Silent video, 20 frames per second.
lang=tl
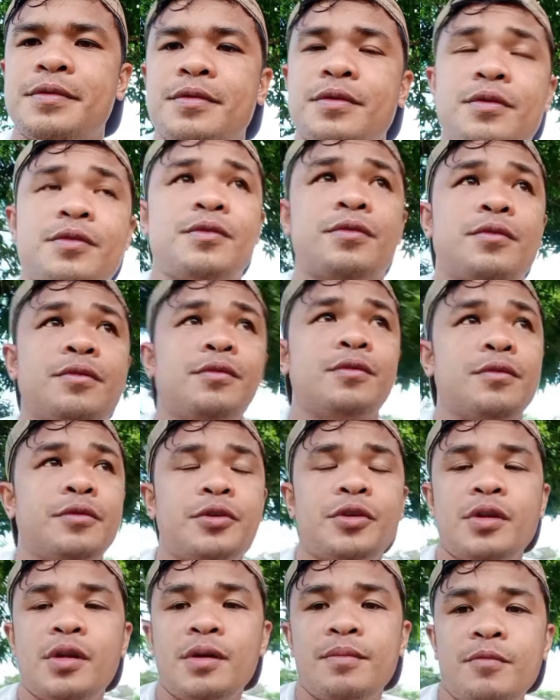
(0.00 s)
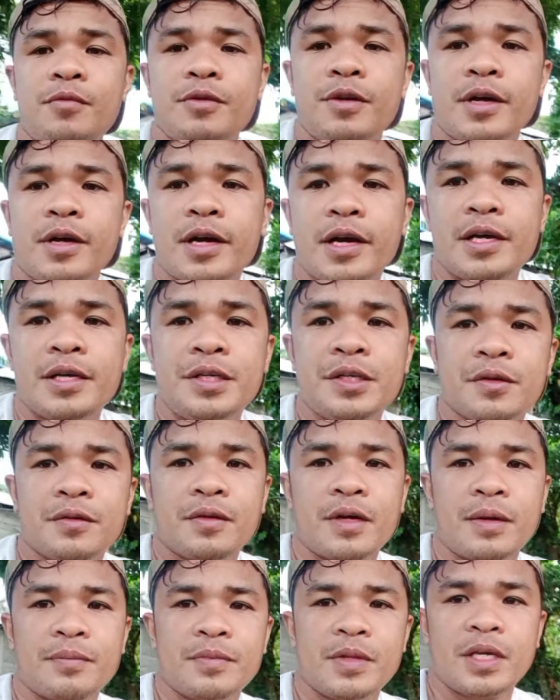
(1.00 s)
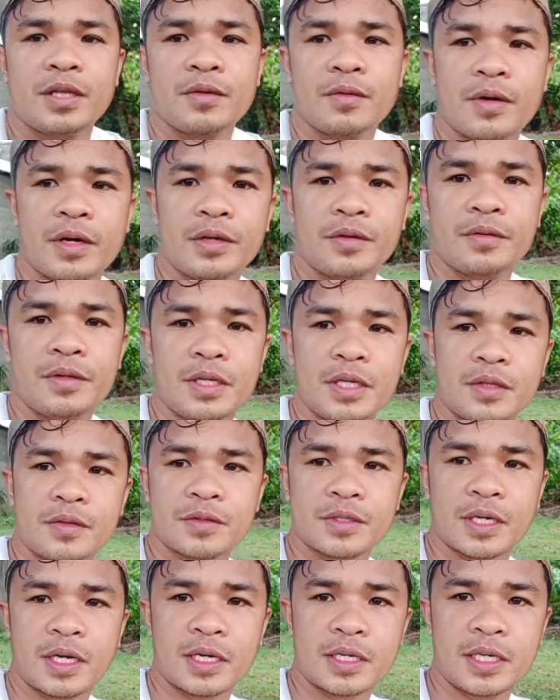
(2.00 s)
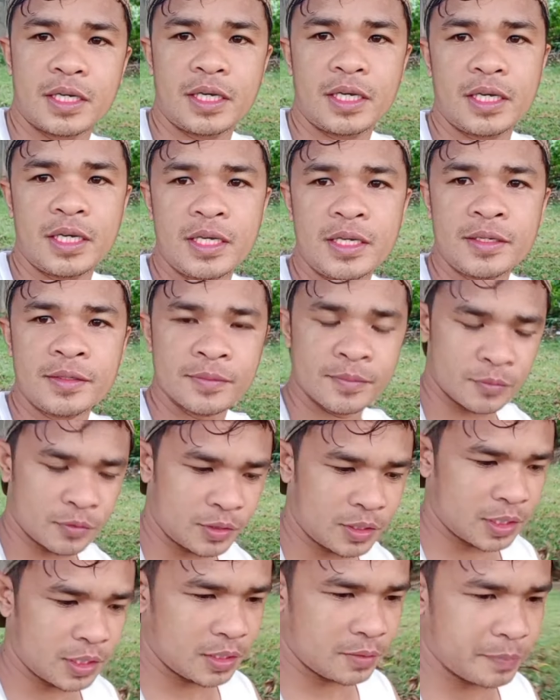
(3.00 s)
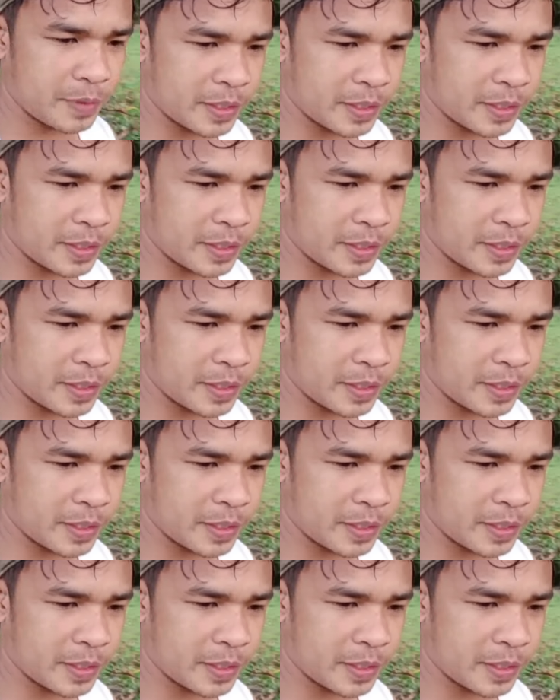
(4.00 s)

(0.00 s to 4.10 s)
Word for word: So, yun lang muna guys, yung update ko ngayon dito sa aking munting